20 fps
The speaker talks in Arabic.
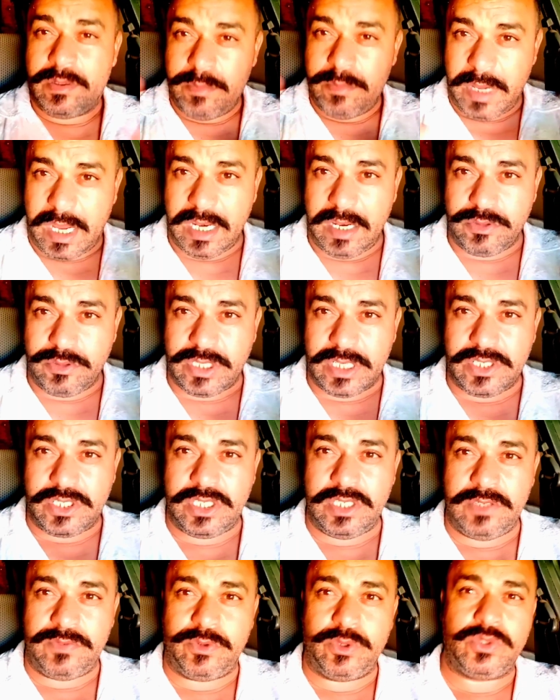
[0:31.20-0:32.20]
ما خلاوش هذا
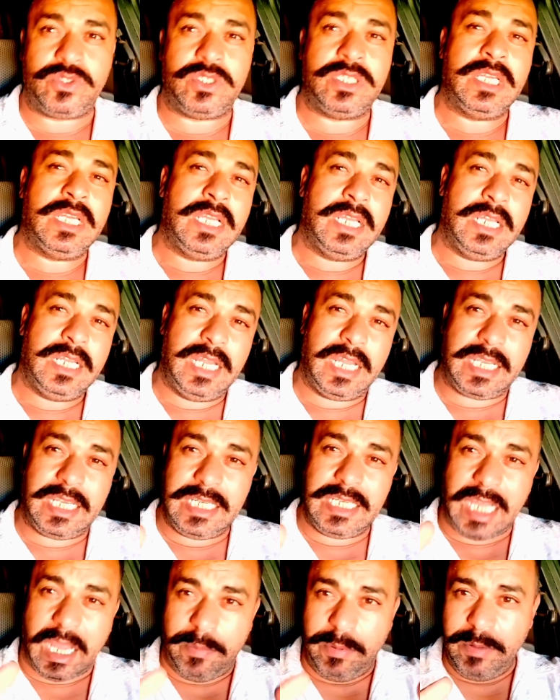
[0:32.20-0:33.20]
الشيء يفوت
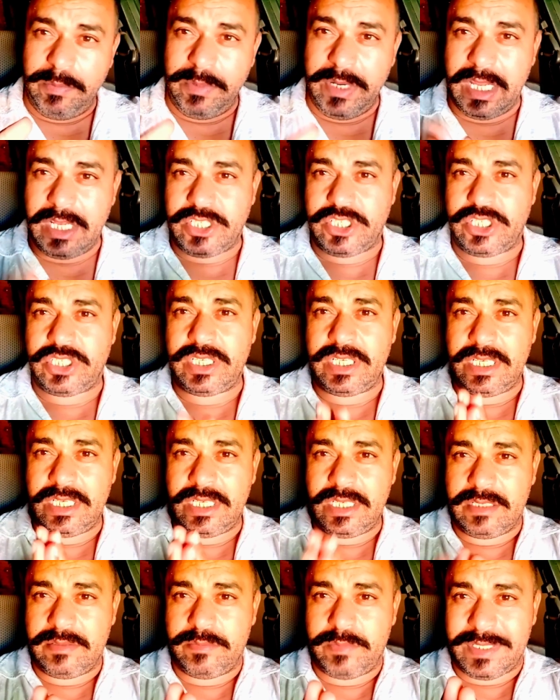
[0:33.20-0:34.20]
لكن قبل من هذا
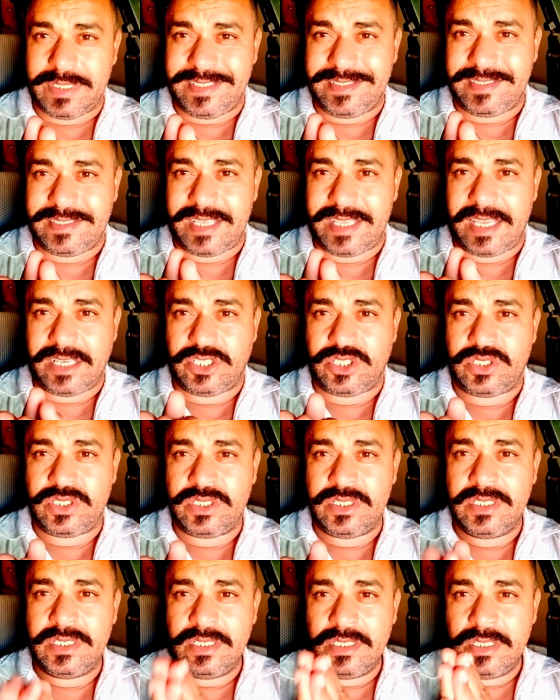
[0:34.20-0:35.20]
الشيء ما تنساش
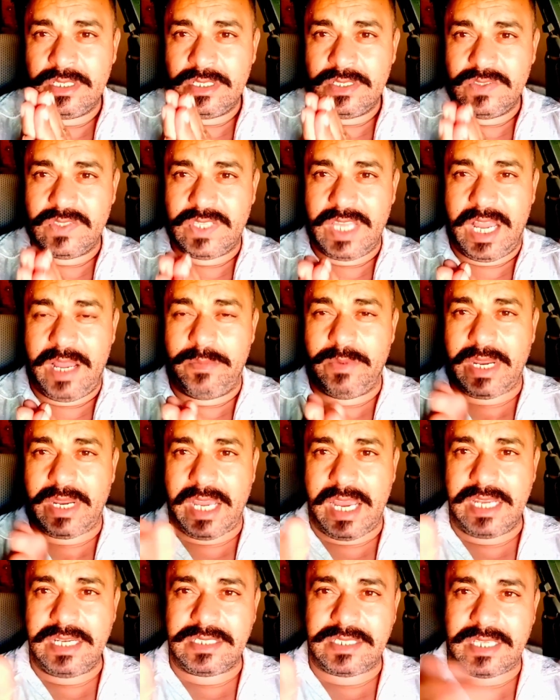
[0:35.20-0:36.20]
دعم
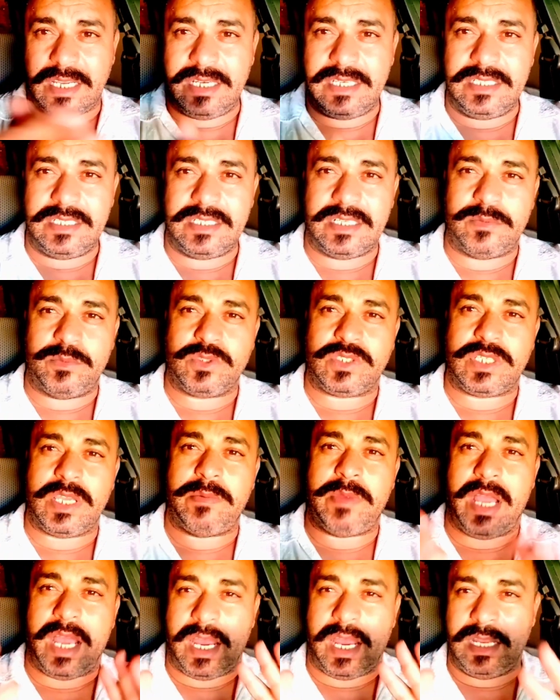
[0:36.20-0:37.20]
القناه خلي لنا
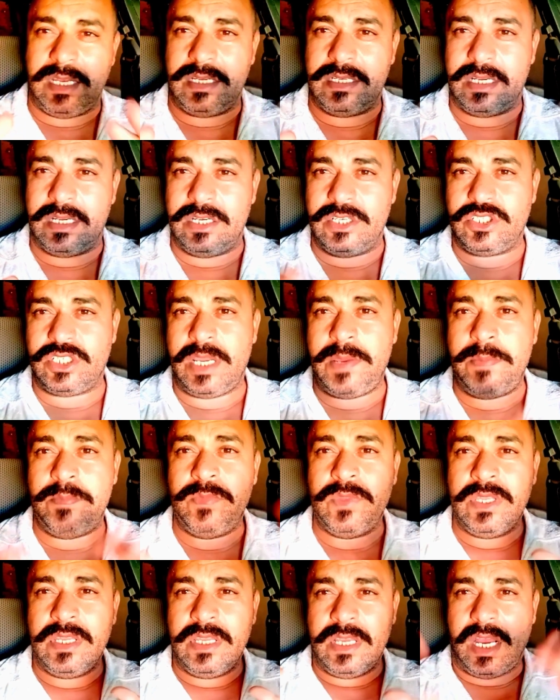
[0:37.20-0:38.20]
متابعه خلينا لي جيم
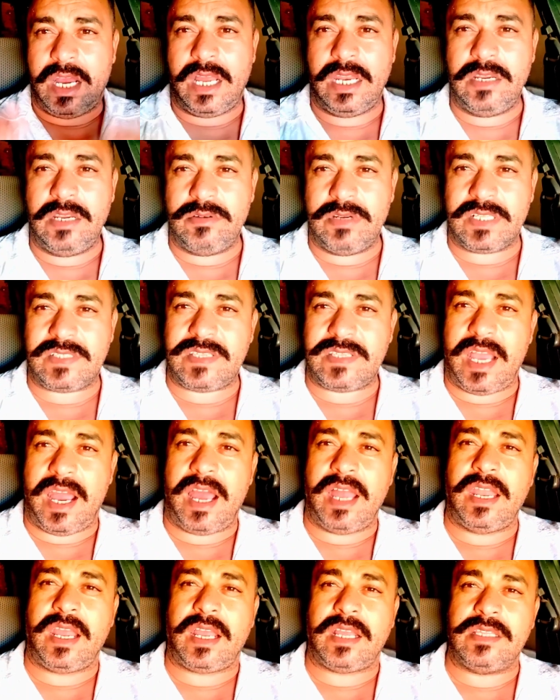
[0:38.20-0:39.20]
خليونا
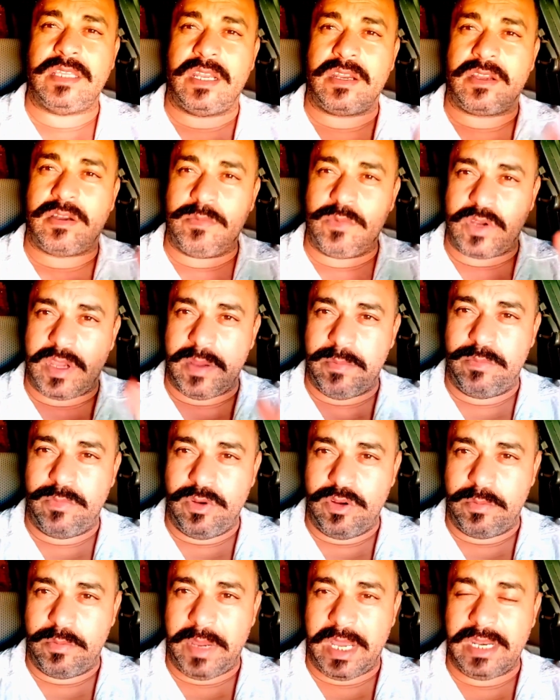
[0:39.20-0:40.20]
التعاليق ديالكم
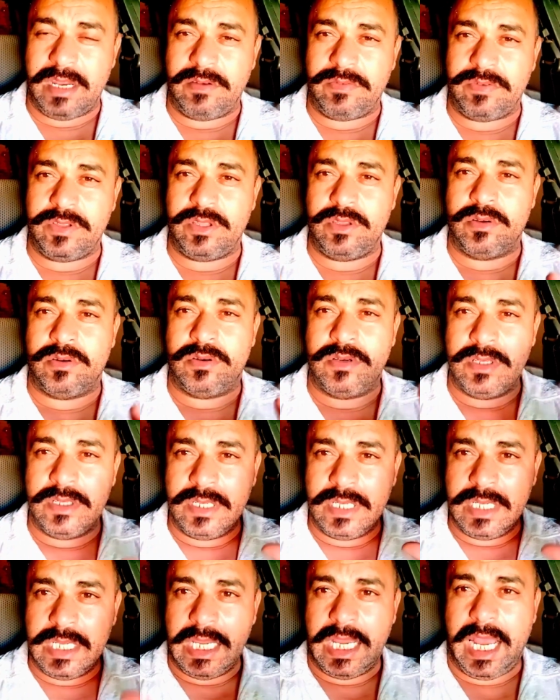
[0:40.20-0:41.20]
وكملوا معنا الفيديو
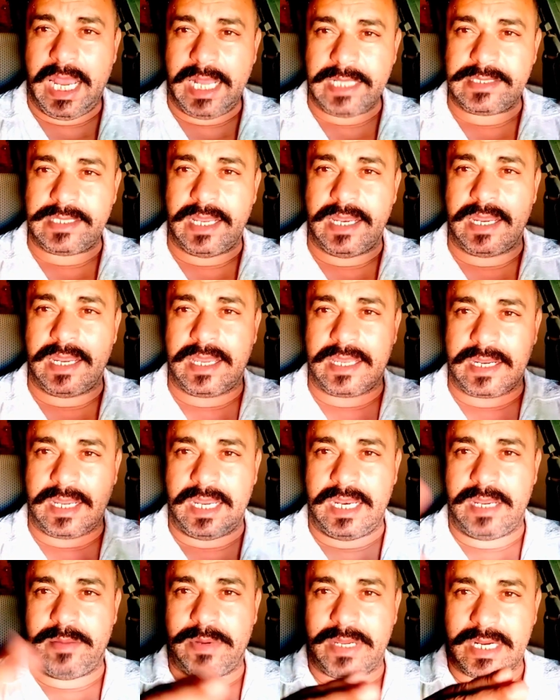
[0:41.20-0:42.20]
حتى الاخر
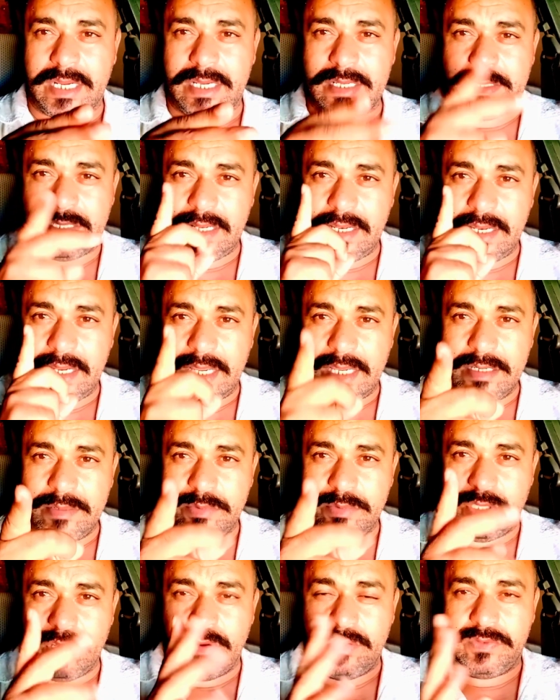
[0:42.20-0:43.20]
على بركه الله
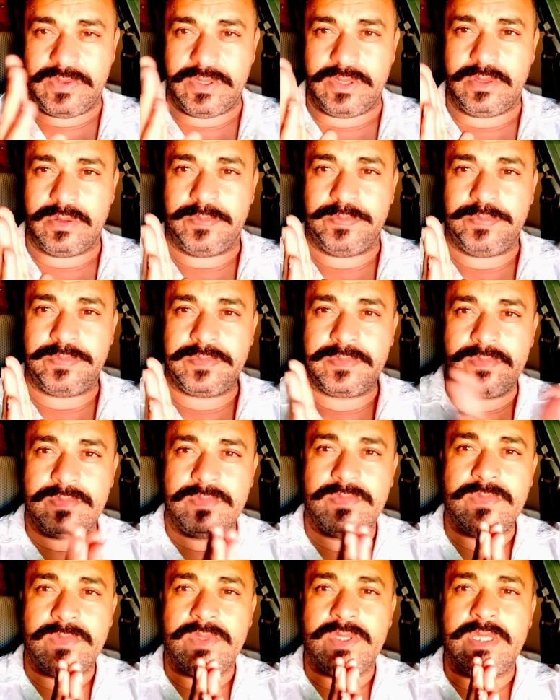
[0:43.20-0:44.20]
نبداو الفيديو
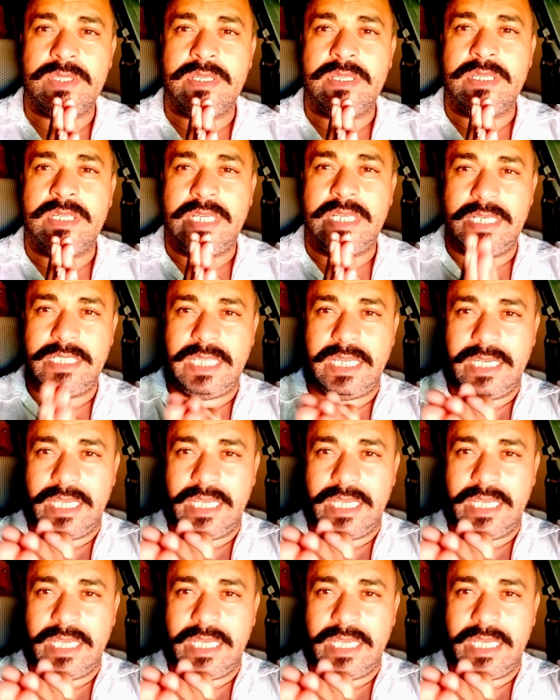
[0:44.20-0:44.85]
اذا